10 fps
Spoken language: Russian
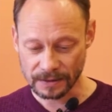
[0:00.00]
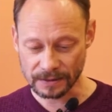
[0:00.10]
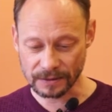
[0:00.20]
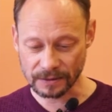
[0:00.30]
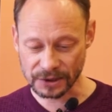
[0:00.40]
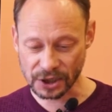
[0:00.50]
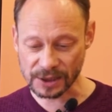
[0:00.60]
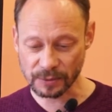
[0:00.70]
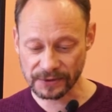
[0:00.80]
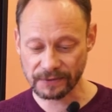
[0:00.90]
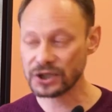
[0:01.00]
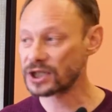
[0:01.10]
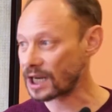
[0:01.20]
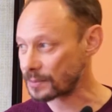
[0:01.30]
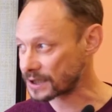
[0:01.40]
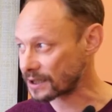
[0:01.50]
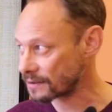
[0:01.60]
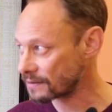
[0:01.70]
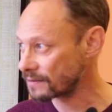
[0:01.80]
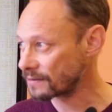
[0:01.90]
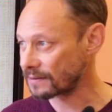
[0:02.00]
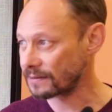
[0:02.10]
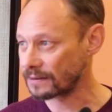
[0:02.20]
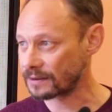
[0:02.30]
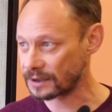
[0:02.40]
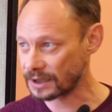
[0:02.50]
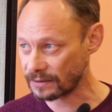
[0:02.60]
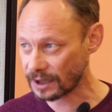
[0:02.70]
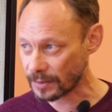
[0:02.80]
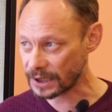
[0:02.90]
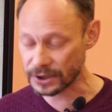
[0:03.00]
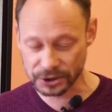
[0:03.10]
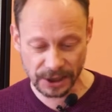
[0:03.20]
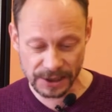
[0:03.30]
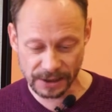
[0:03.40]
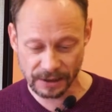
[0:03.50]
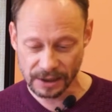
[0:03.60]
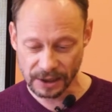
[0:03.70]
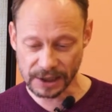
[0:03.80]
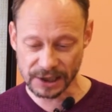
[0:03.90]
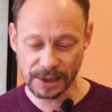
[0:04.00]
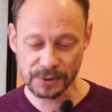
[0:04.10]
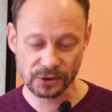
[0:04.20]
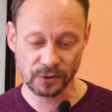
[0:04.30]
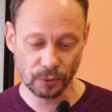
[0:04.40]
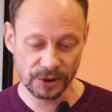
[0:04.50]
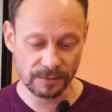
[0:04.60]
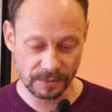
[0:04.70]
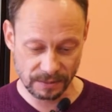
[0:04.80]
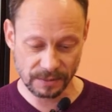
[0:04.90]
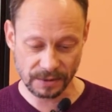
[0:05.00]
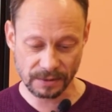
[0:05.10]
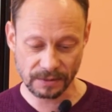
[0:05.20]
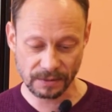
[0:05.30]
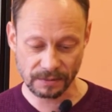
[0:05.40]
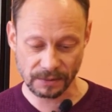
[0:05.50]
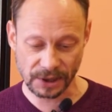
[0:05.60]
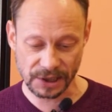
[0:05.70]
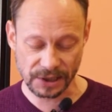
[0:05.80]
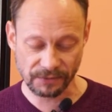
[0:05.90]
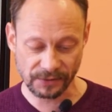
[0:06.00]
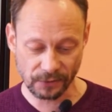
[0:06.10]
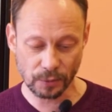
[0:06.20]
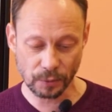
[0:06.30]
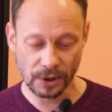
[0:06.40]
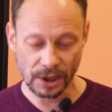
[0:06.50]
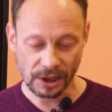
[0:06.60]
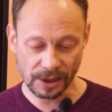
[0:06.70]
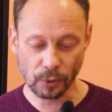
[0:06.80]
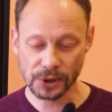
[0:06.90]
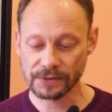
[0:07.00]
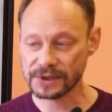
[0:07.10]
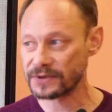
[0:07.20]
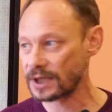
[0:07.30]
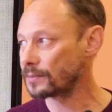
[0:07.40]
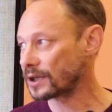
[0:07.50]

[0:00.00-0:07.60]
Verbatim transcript: Э, сейчас мы возвращаемся к нормальной жизни и надеемся, что будем э, ездить в Европу и пользоваться всеми